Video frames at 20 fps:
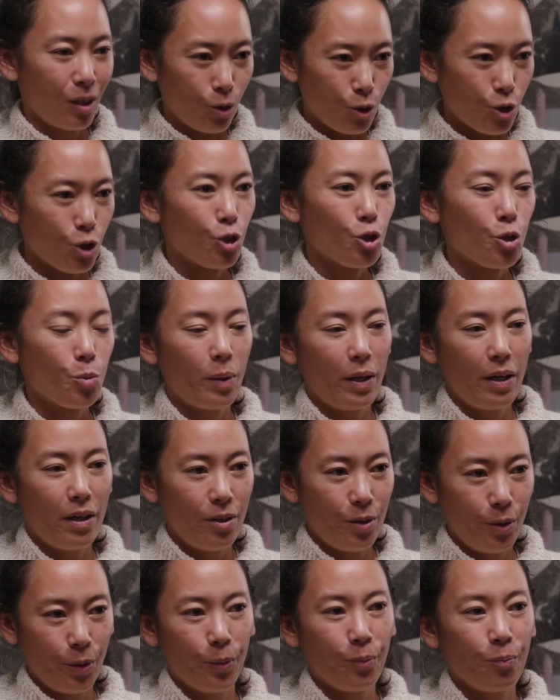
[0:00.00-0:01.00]
ne change
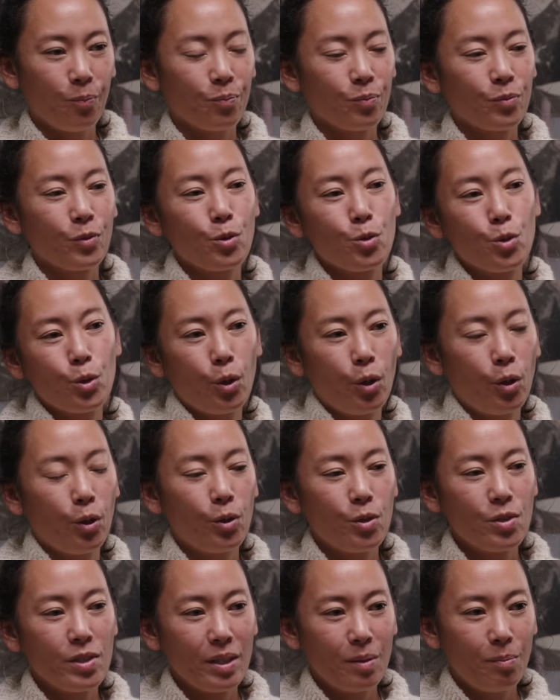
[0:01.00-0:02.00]
pas euh, sur
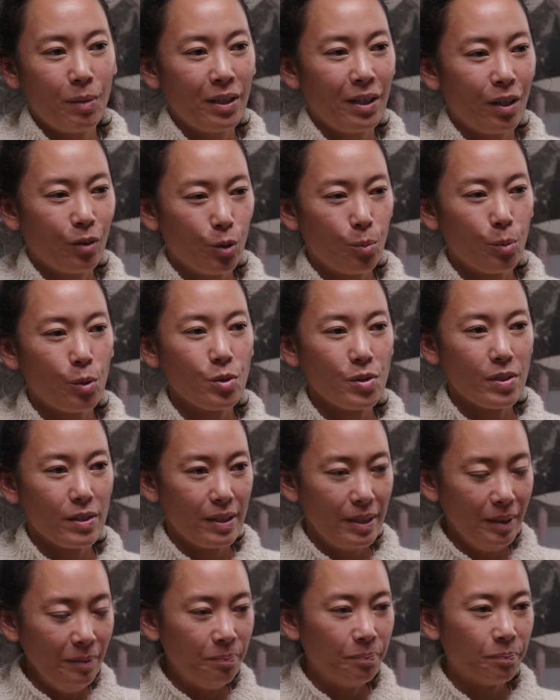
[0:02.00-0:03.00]
euh, cette manière de
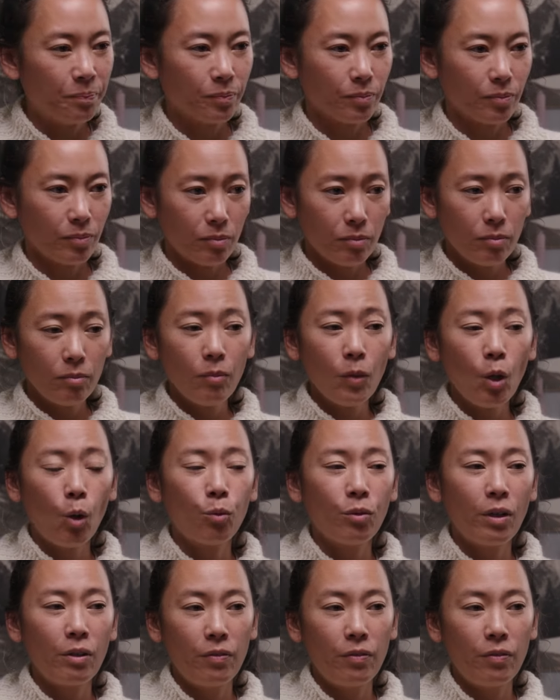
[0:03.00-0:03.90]
procéder. On va